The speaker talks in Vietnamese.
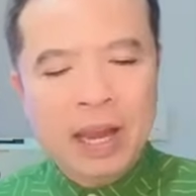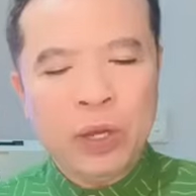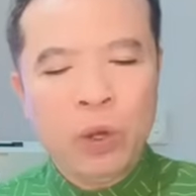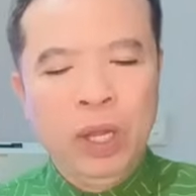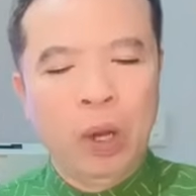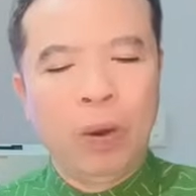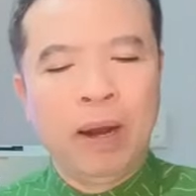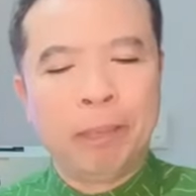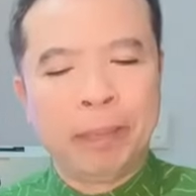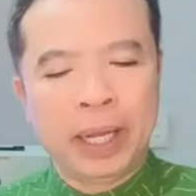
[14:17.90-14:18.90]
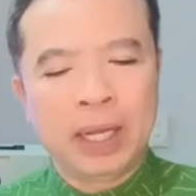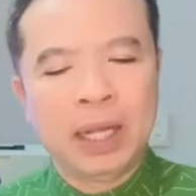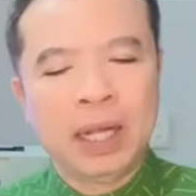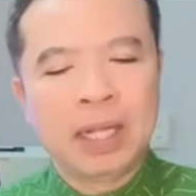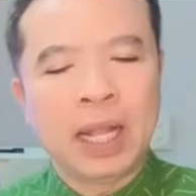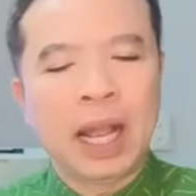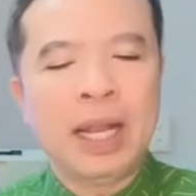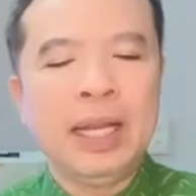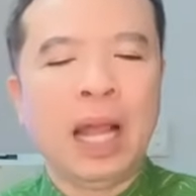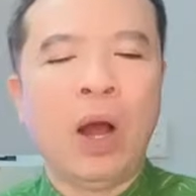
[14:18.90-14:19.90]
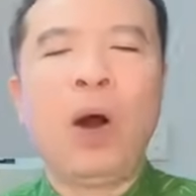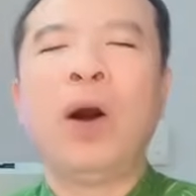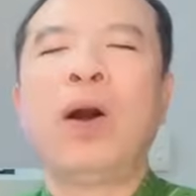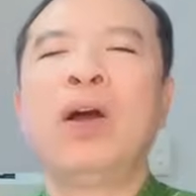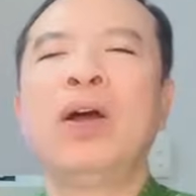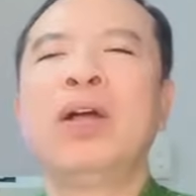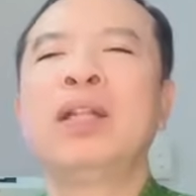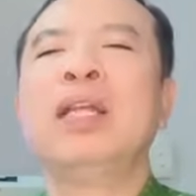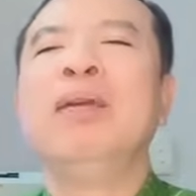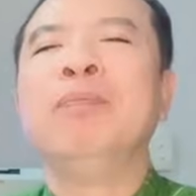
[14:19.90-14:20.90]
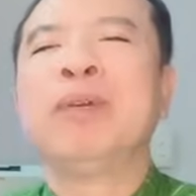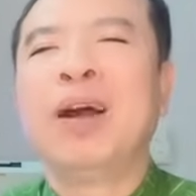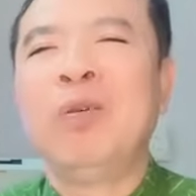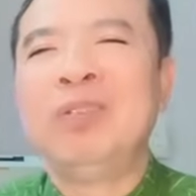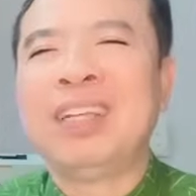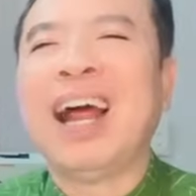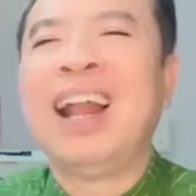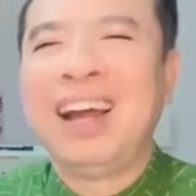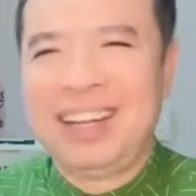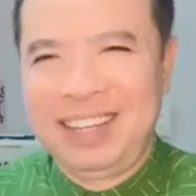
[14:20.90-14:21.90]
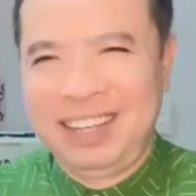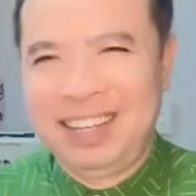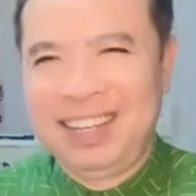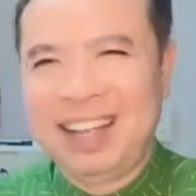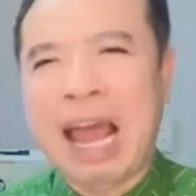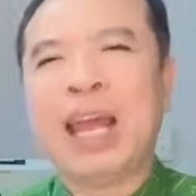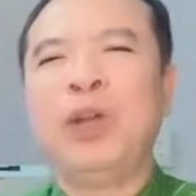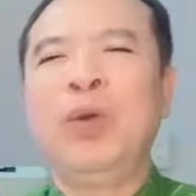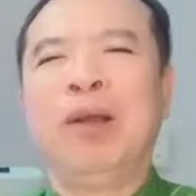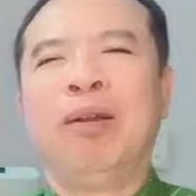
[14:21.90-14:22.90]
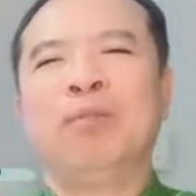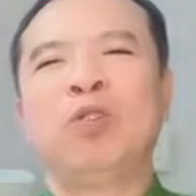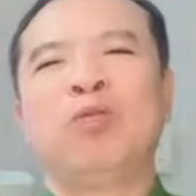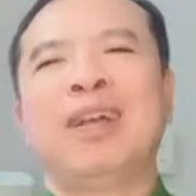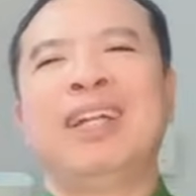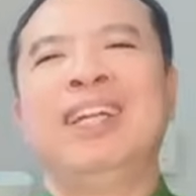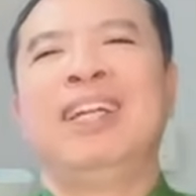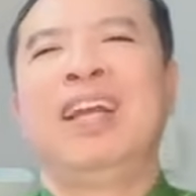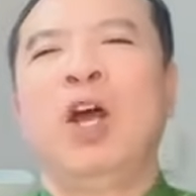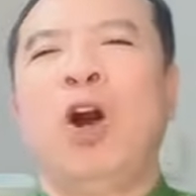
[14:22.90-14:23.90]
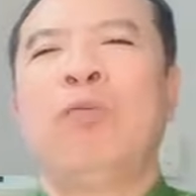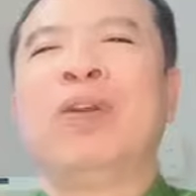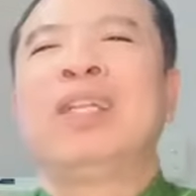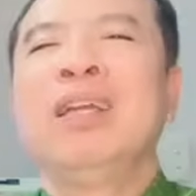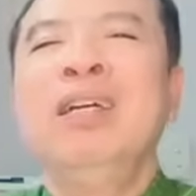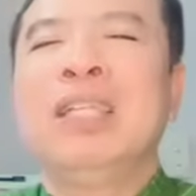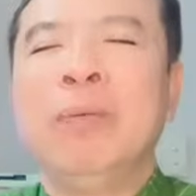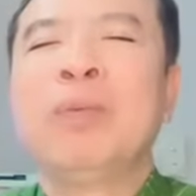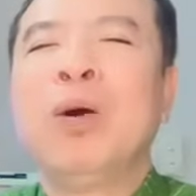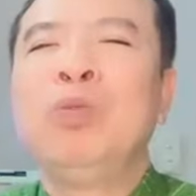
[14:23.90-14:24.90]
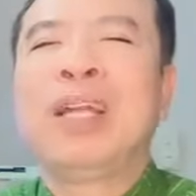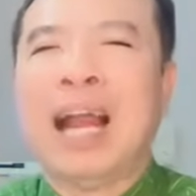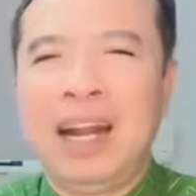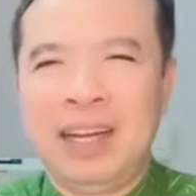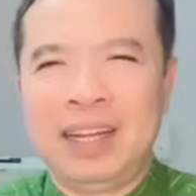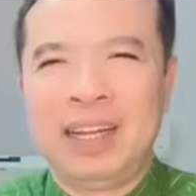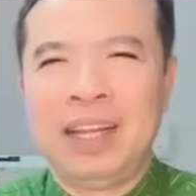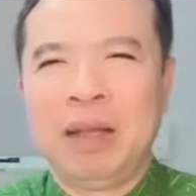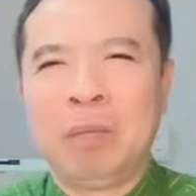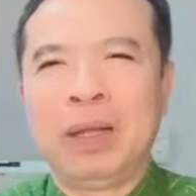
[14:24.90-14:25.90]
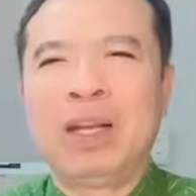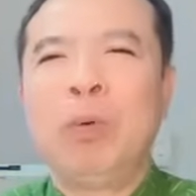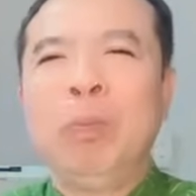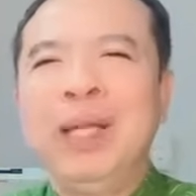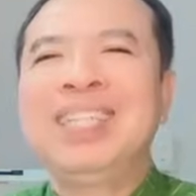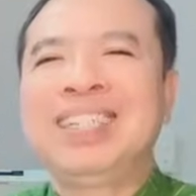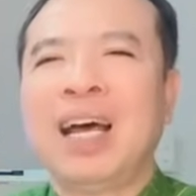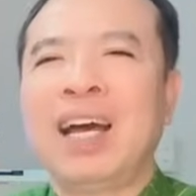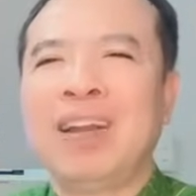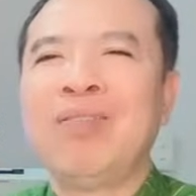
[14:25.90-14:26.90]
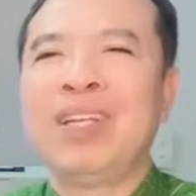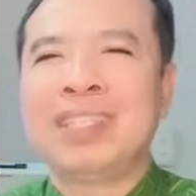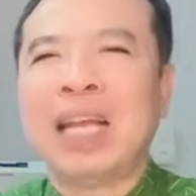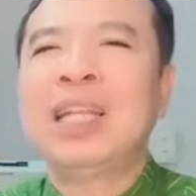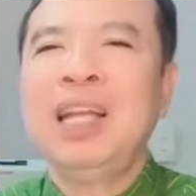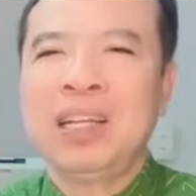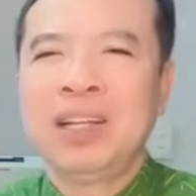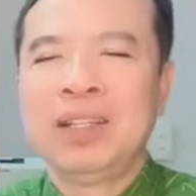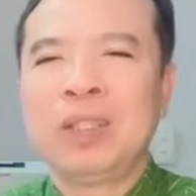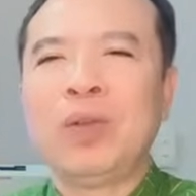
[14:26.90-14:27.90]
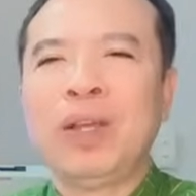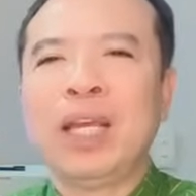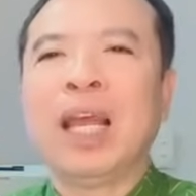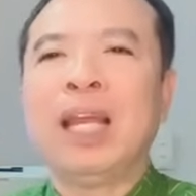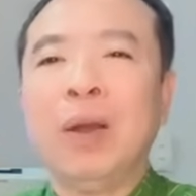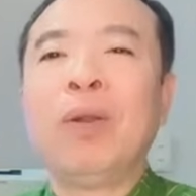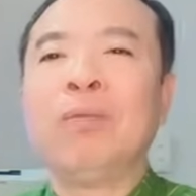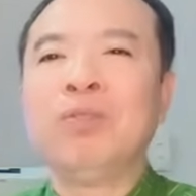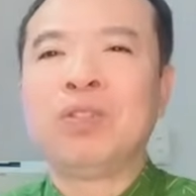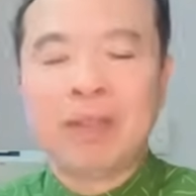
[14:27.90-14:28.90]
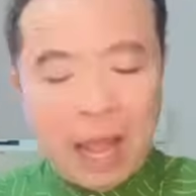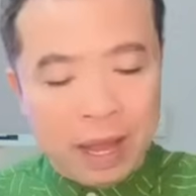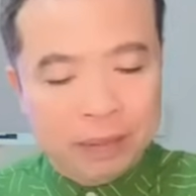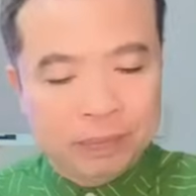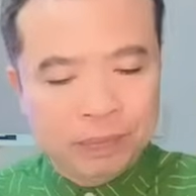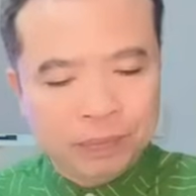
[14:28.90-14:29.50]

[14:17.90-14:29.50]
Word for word: Ai đó hiểu lầm mình thì hãy để họ tìm câu trả lời. Ai đó hiểu lầm chúng ta thì họ phải tự tìm câu trả lời. Mình không bất giờ để phải giải thích cho những kẻ hiểu lầm chúng ta.